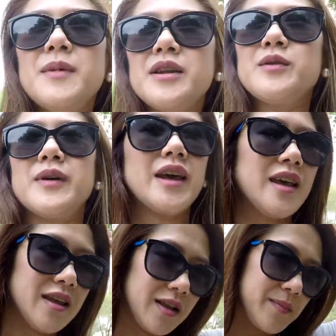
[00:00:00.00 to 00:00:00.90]
By the
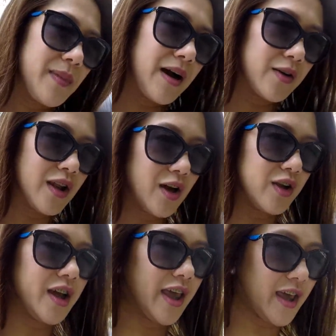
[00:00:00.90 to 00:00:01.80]
way, nagbago na ako
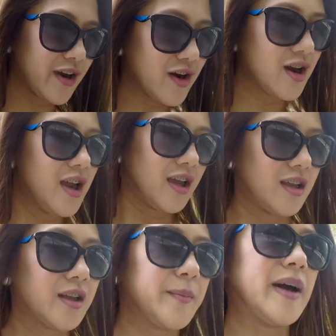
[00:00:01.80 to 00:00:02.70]
ng hair.
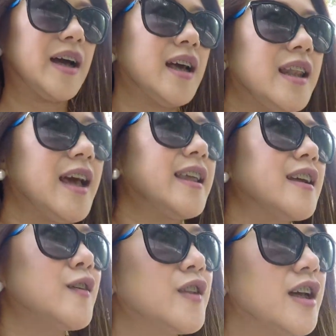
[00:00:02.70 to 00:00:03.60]
Nagpa-light
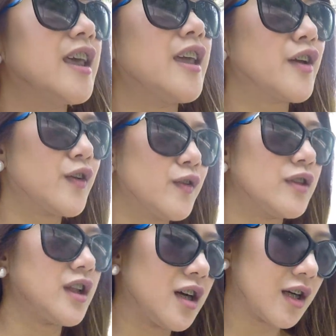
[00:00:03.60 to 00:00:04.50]
ako ng hair ko.
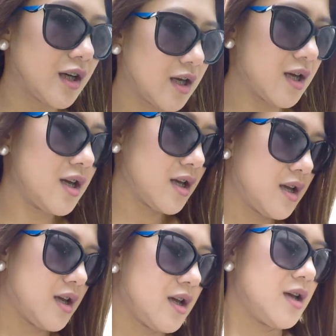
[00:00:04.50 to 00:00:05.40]
Nag,
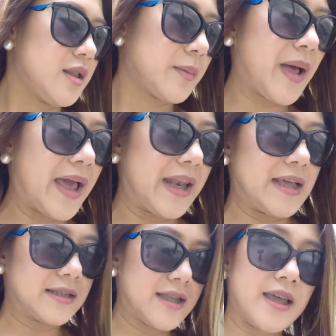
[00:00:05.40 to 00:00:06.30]

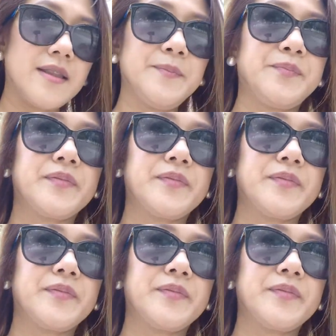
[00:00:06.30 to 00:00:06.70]
Nagpa-highlights din.